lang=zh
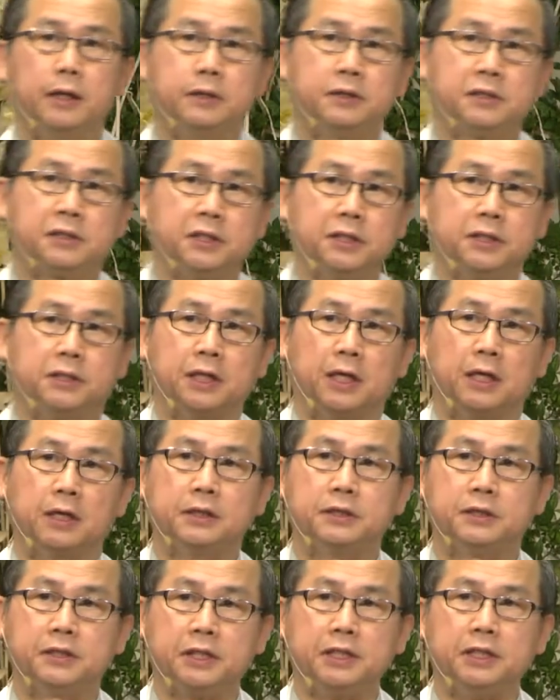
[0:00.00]
祭者
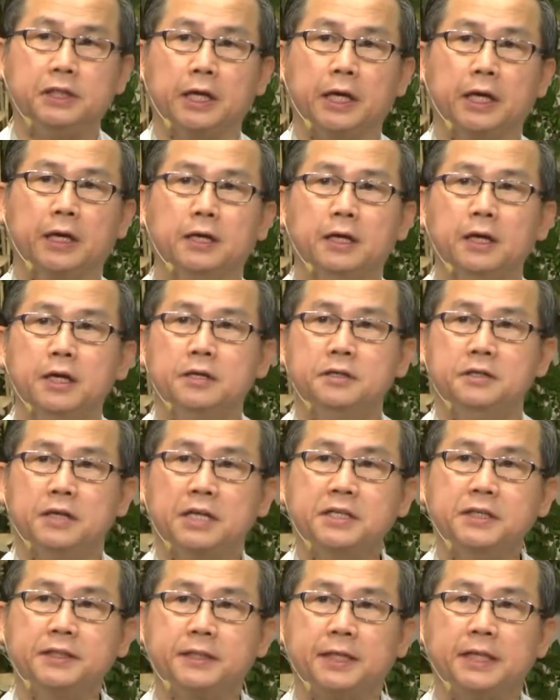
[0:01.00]
祭也，
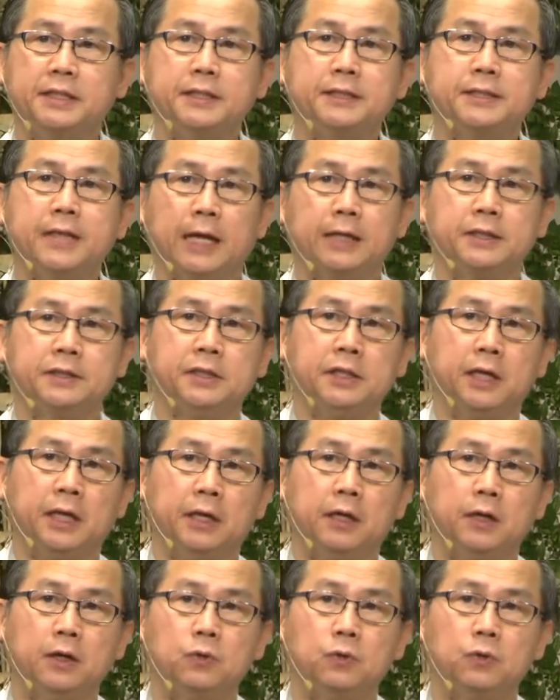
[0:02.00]
人神相借，